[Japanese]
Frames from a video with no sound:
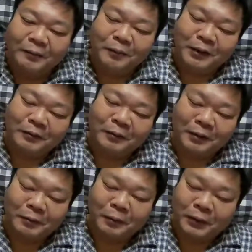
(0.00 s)
でまあで
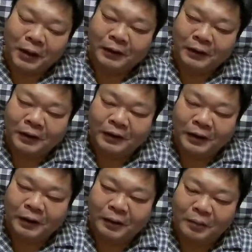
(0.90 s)
も多分た
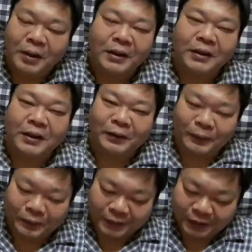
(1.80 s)
ただのイメージ映
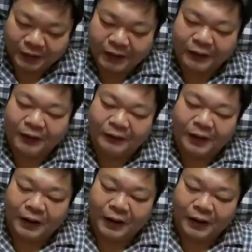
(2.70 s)
像として使ってる
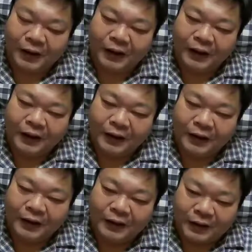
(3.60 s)
だけ
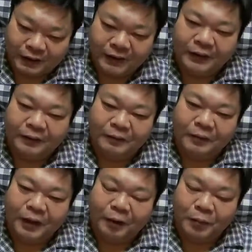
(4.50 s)
です
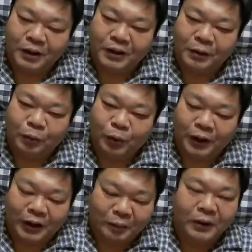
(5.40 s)
なんか BGM とか
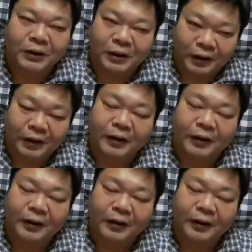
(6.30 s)
入れてますしね